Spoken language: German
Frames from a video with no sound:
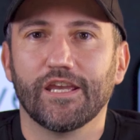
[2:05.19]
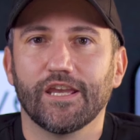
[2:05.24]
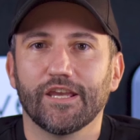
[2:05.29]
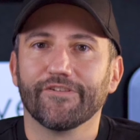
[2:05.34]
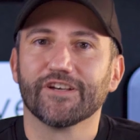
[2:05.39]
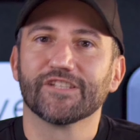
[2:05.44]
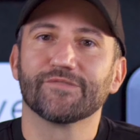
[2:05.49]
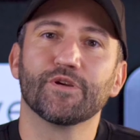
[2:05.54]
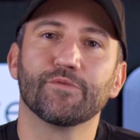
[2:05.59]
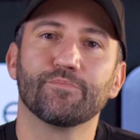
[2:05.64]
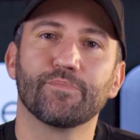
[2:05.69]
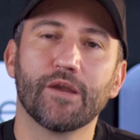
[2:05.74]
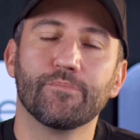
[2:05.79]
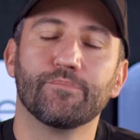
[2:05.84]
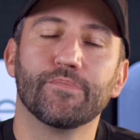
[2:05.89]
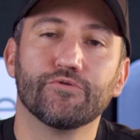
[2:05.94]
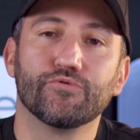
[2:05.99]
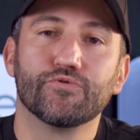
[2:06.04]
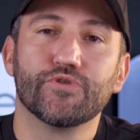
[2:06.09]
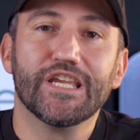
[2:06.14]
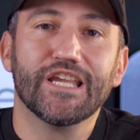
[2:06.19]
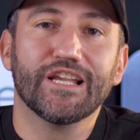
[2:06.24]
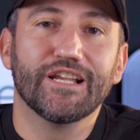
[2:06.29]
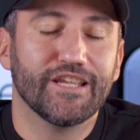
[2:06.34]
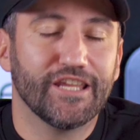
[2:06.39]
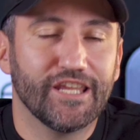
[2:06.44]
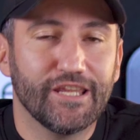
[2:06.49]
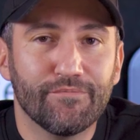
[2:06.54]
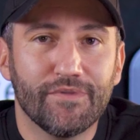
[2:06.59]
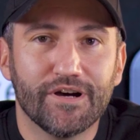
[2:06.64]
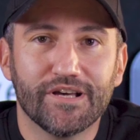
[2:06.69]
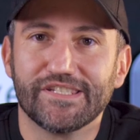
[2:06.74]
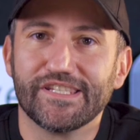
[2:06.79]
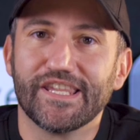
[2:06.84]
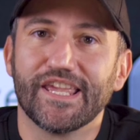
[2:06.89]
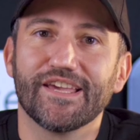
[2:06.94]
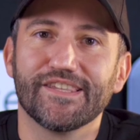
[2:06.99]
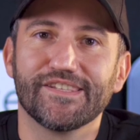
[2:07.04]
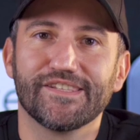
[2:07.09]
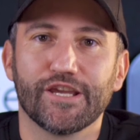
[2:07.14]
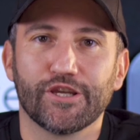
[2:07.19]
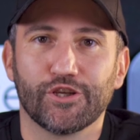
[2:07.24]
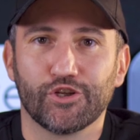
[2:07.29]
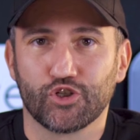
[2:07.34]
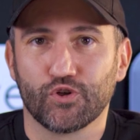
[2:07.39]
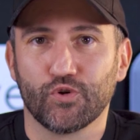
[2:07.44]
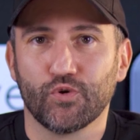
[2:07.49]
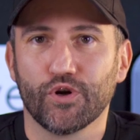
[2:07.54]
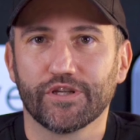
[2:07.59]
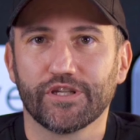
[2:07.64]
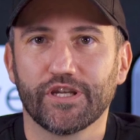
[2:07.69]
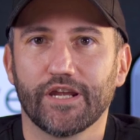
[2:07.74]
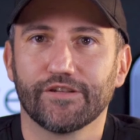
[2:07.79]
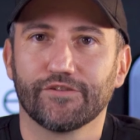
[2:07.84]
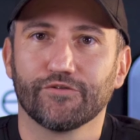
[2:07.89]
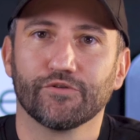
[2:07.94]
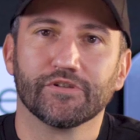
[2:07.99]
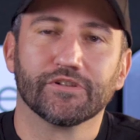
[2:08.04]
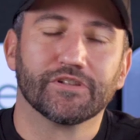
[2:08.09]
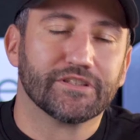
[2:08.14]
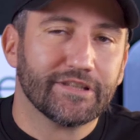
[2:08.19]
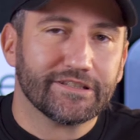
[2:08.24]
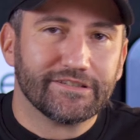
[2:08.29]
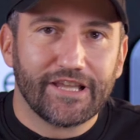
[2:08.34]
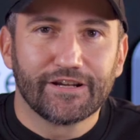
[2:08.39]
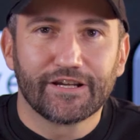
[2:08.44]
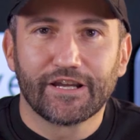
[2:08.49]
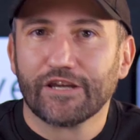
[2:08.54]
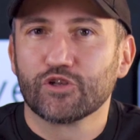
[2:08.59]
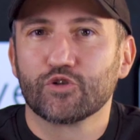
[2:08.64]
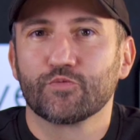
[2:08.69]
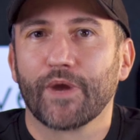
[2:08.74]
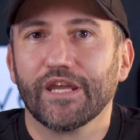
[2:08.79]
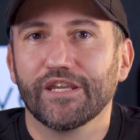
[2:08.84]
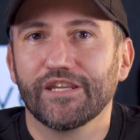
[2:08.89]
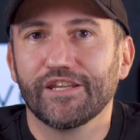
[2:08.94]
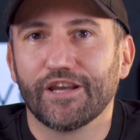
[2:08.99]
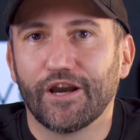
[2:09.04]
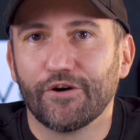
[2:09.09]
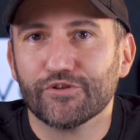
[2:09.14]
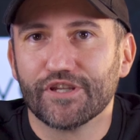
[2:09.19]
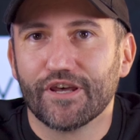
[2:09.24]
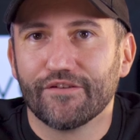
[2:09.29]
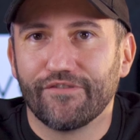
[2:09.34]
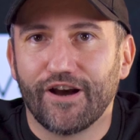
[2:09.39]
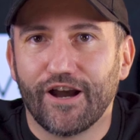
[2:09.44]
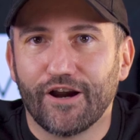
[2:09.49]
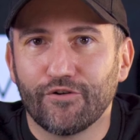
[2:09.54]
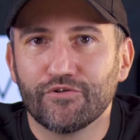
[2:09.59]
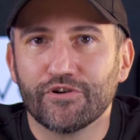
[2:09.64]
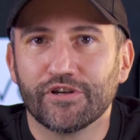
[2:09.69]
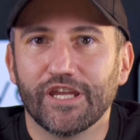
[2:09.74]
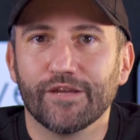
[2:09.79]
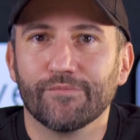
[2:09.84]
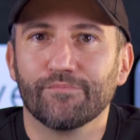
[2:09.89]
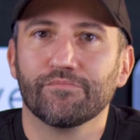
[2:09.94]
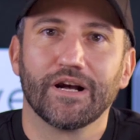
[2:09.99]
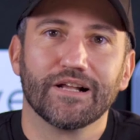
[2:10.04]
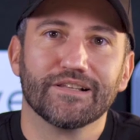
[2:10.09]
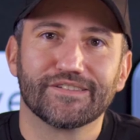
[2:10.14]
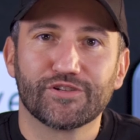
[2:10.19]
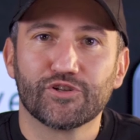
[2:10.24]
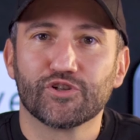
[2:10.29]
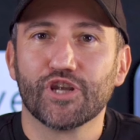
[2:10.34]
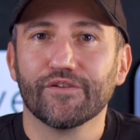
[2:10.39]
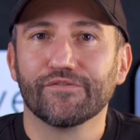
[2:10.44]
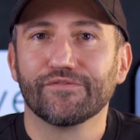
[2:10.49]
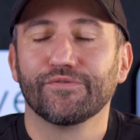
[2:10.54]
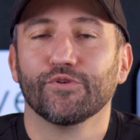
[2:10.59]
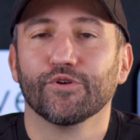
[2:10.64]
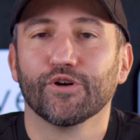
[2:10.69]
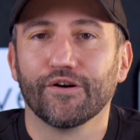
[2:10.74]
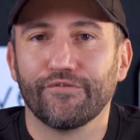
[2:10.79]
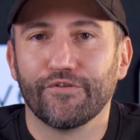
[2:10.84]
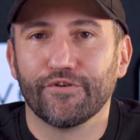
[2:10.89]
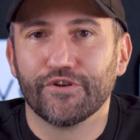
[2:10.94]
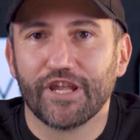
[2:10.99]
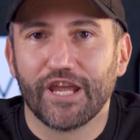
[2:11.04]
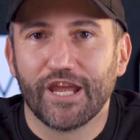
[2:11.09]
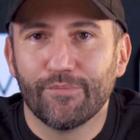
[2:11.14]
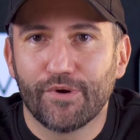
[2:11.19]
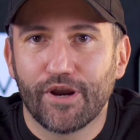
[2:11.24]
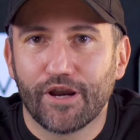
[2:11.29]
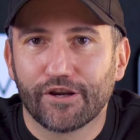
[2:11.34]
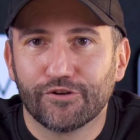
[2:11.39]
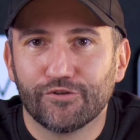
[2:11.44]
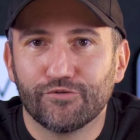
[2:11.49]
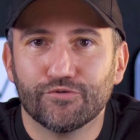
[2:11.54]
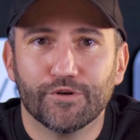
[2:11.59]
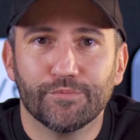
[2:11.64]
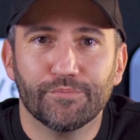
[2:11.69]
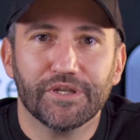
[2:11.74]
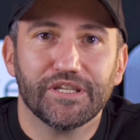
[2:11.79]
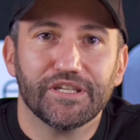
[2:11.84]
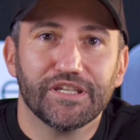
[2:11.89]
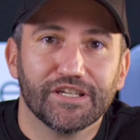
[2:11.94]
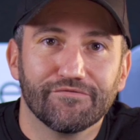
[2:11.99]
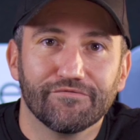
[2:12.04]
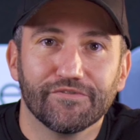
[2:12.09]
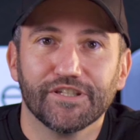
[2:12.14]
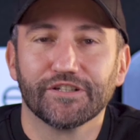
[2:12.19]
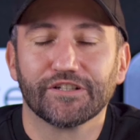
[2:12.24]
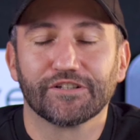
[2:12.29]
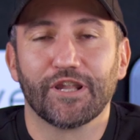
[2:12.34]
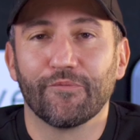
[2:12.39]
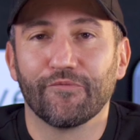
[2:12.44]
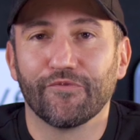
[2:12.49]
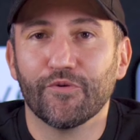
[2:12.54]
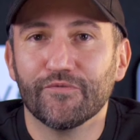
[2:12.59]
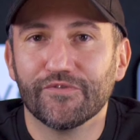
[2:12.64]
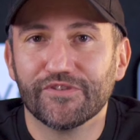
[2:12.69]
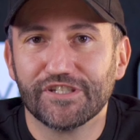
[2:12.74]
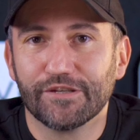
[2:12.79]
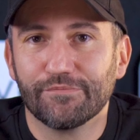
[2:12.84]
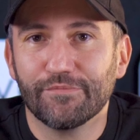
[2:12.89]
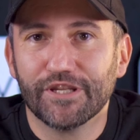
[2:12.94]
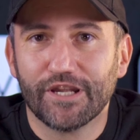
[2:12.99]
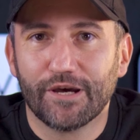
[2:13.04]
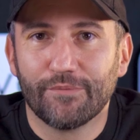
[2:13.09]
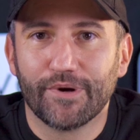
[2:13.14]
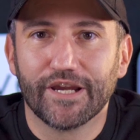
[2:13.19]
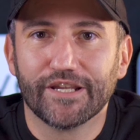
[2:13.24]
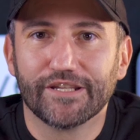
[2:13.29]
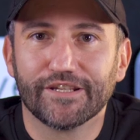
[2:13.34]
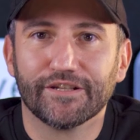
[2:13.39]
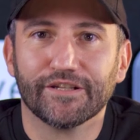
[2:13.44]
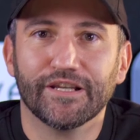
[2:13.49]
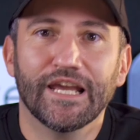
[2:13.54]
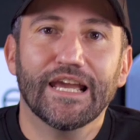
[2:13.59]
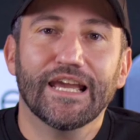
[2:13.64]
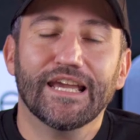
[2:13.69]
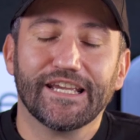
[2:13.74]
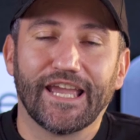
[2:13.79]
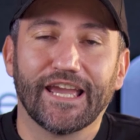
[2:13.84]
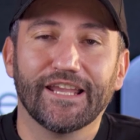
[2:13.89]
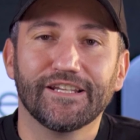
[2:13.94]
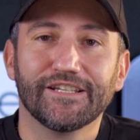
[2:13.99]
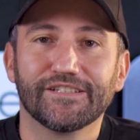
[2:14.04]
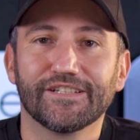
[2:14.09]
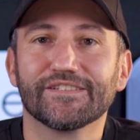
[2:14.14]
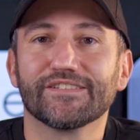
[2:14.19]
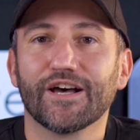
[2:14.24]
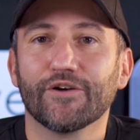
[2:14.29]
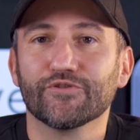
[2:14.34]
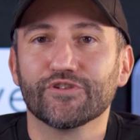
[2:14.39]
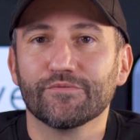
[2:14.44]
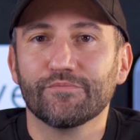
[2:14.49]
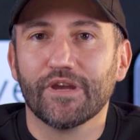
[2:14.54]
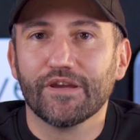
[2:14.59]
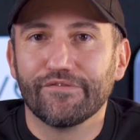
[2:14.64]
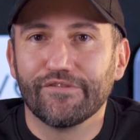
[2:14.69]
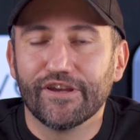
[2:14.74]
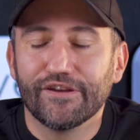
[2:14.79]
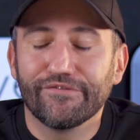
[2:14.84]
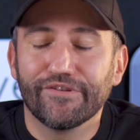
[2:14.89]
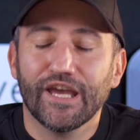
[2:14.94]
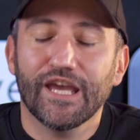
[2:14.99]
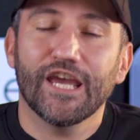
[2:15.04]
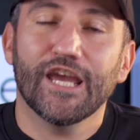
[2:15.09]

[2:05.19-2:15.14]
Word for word: Was mich bei BeReal immer sehr, sehr gestört hat und da spreche ich aus Erfahrung eben als Geschäftsführer von einer App, app mit irgendwie knapp 50 Mitarbeitern, kenne ich das aus dem FF.